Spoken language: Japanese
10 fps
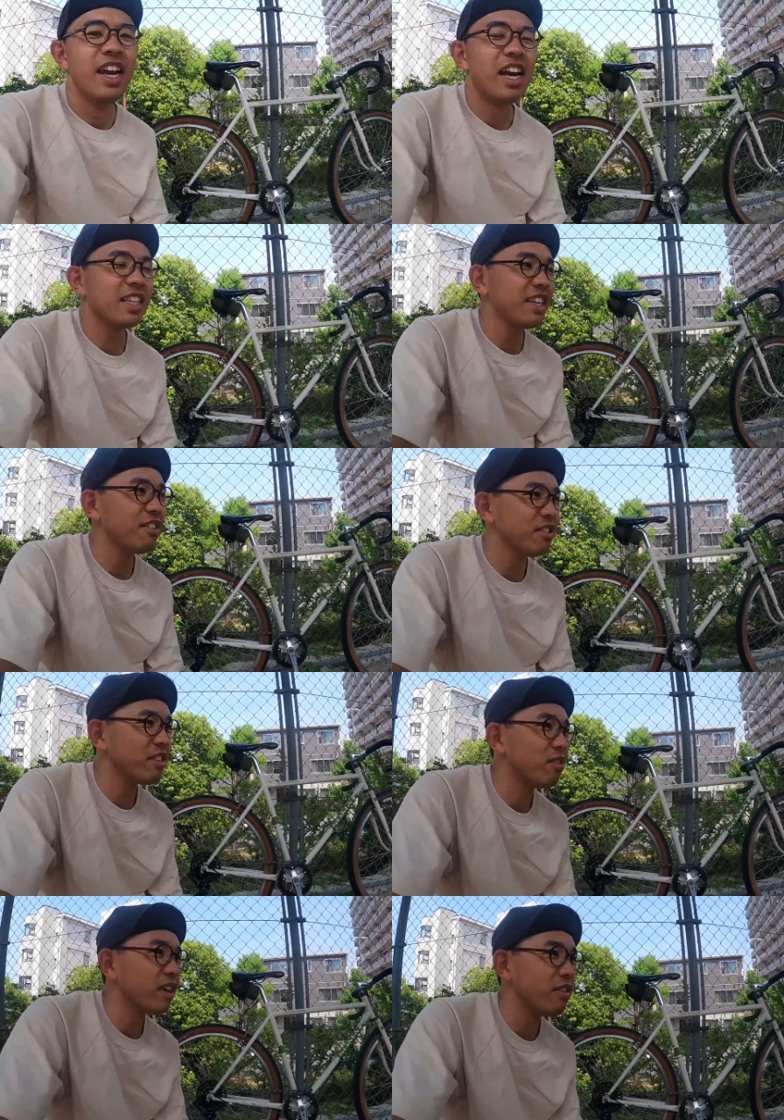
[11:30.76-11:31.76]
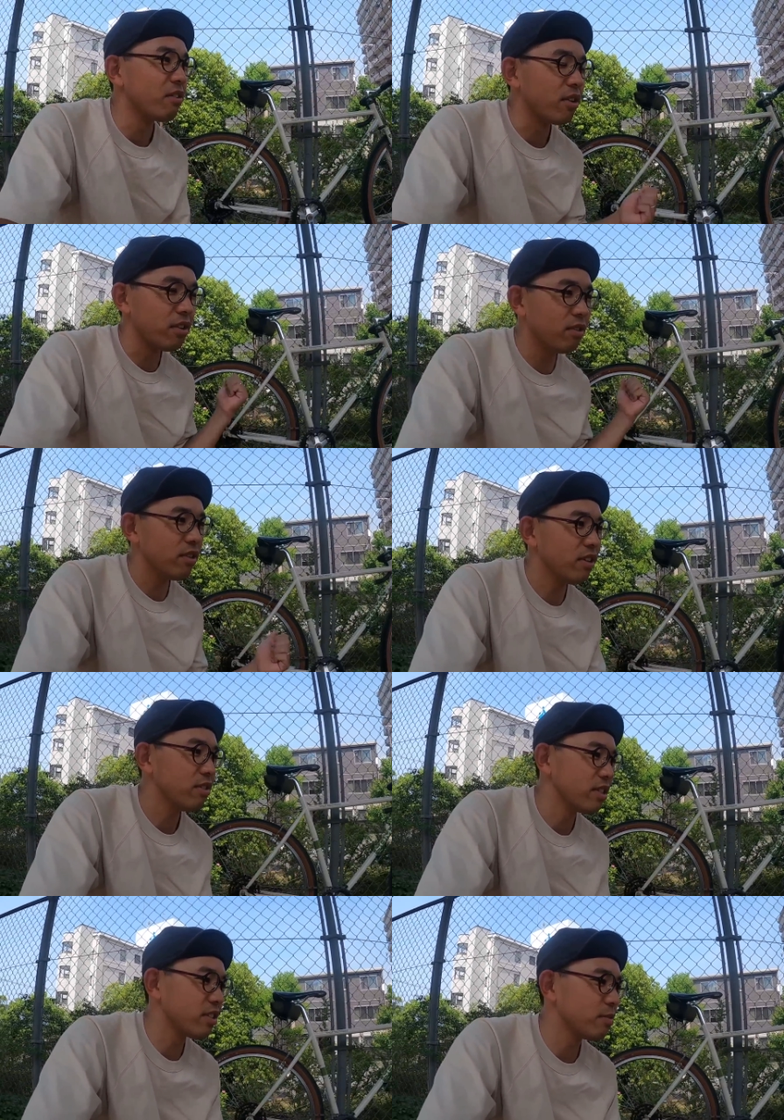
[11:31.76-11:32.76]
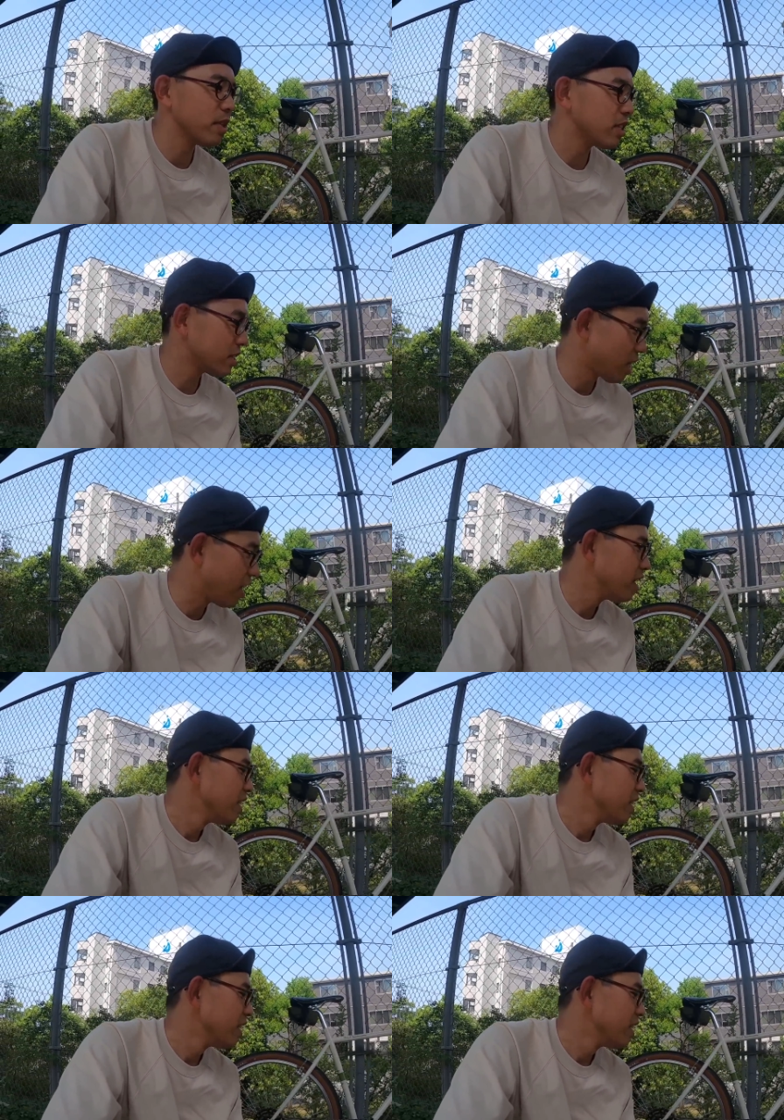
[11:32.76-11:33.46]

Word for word: あったので今回はこれを装着しました